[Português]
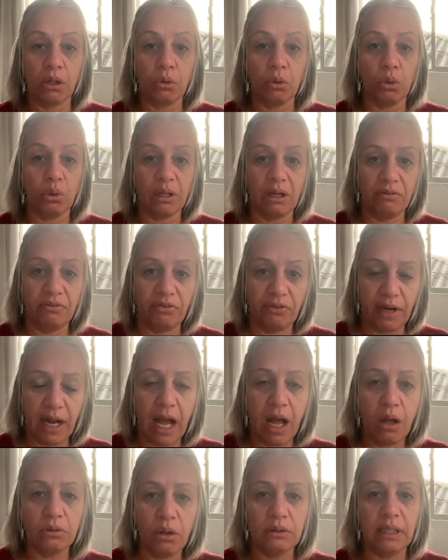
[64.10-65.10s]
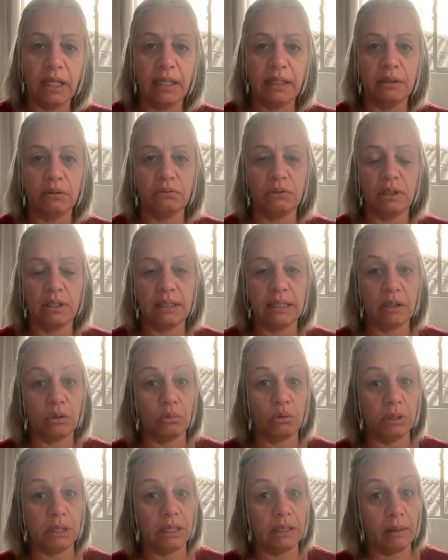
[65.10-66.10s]
que colocar fralda, eu tenho que dar
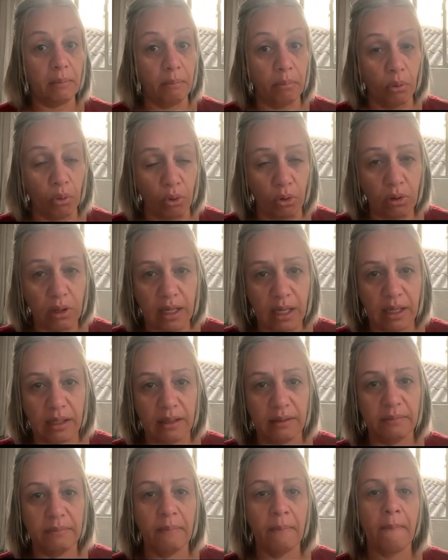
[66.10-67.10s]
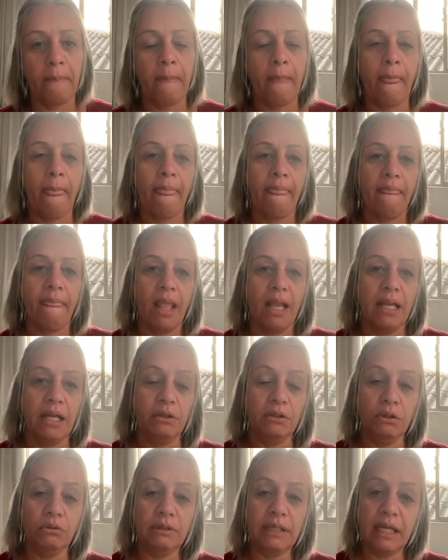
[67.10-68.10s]
comida na boca,
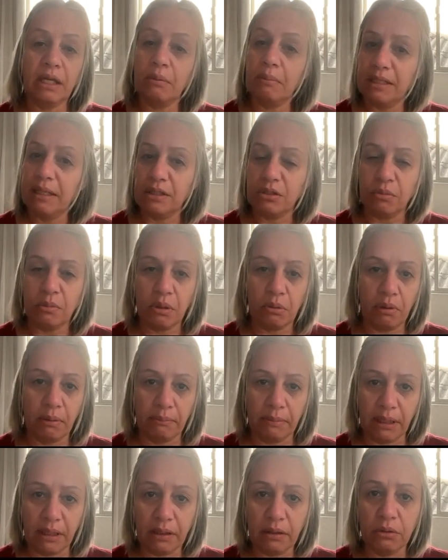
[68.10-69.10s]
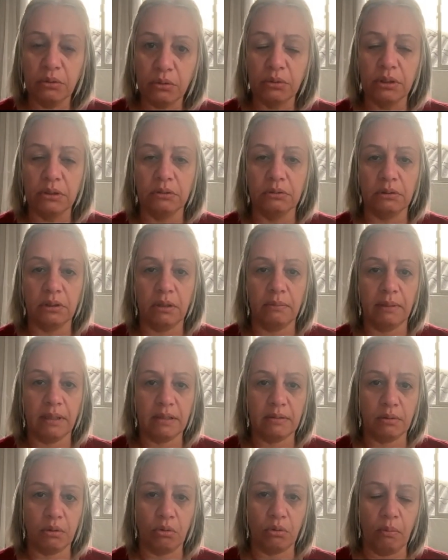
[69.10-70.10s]
eu não tenho mais o meu amigo, eu não tenho
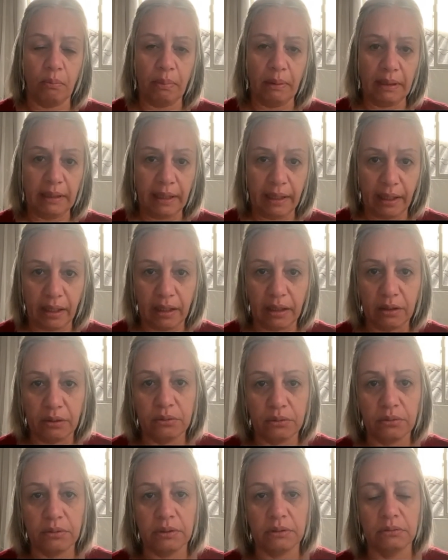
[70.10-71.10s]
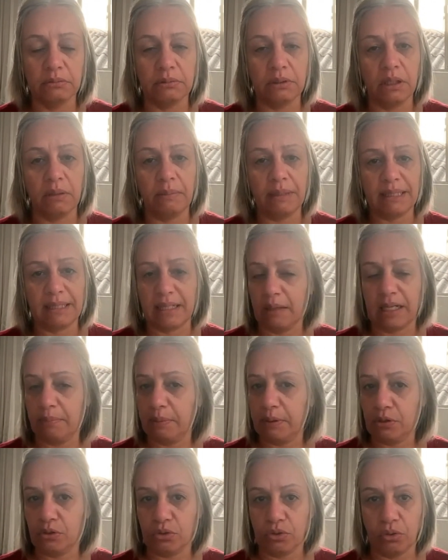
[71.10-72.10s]
mais o meu companheiro, eu não tenho mais aquela
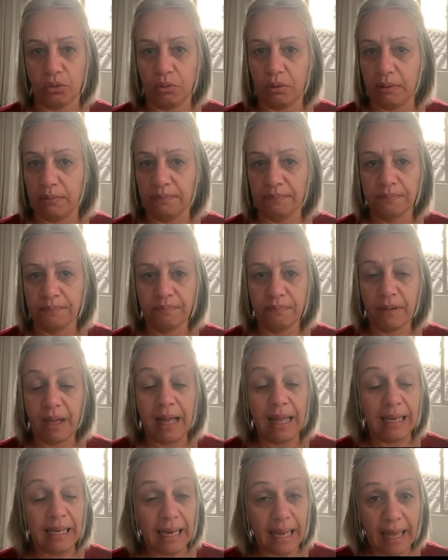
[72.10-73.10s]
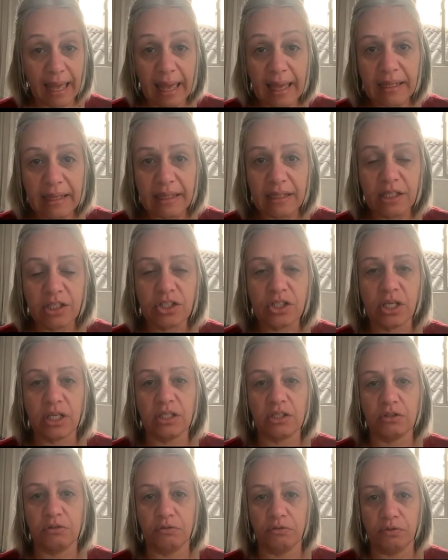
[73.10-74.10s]
pessoa alegre,
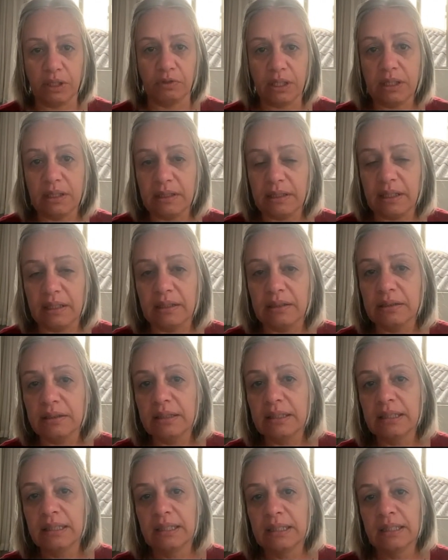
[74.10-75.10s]
cheia de vida.